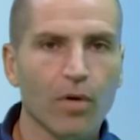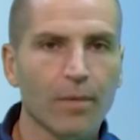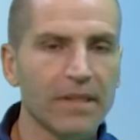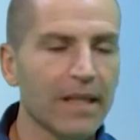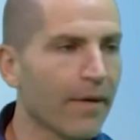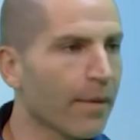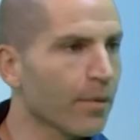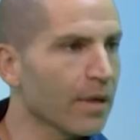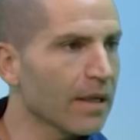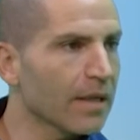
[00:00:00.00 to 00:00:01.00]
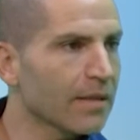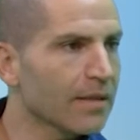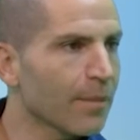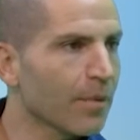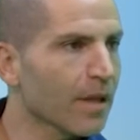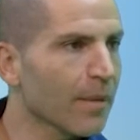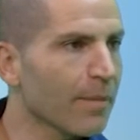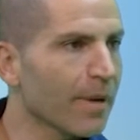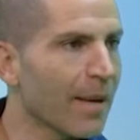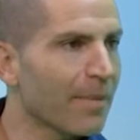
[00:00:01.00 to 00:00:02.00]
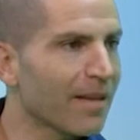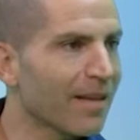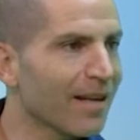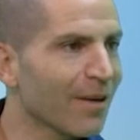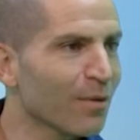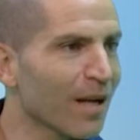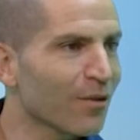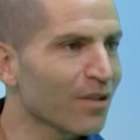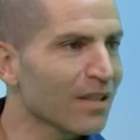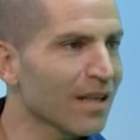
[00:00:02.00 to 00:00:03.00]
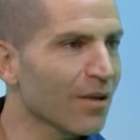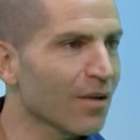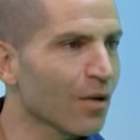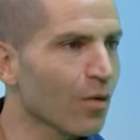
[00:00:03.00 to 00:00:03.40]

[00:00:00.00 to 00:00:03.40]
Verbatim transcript: comentaba, pues tiempo también para aprender algunas cositas, ¿no?